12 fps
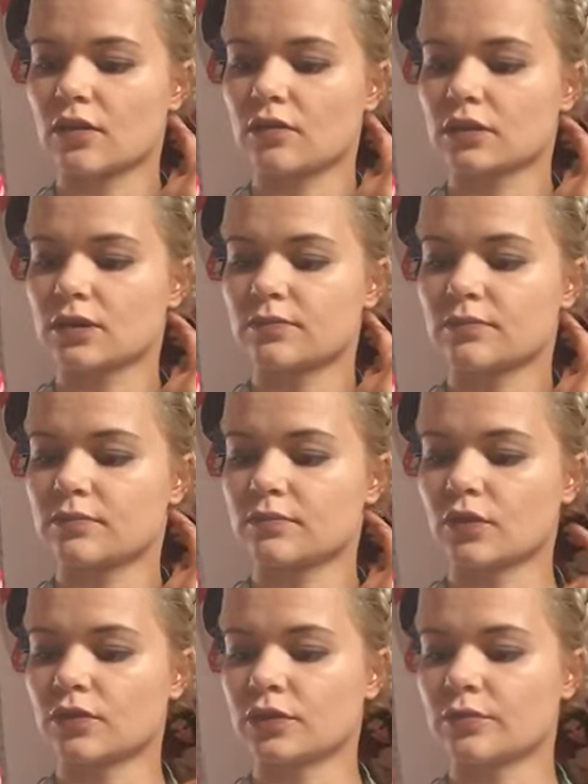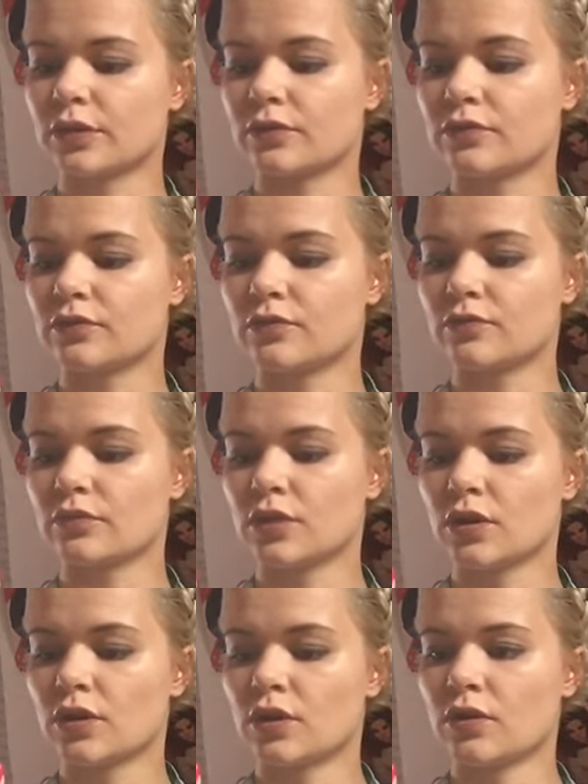Augenlippen, ohne Parfüm,
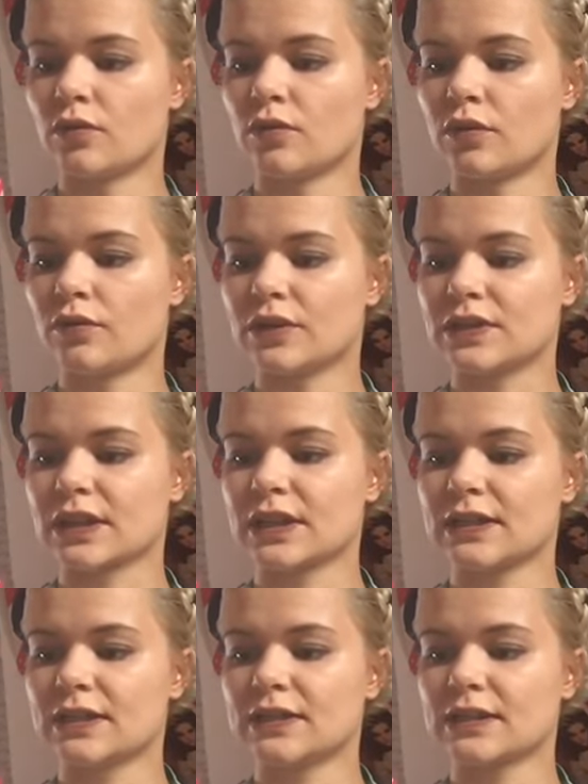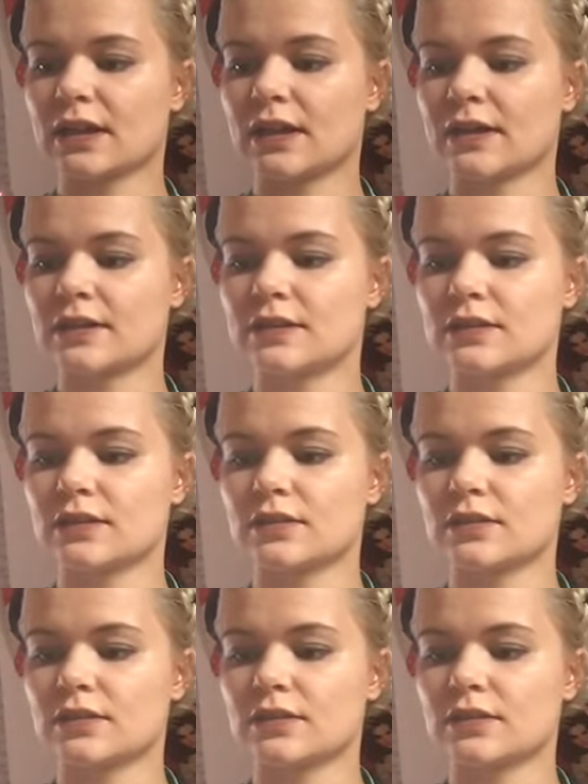hohe Verträglichkeit.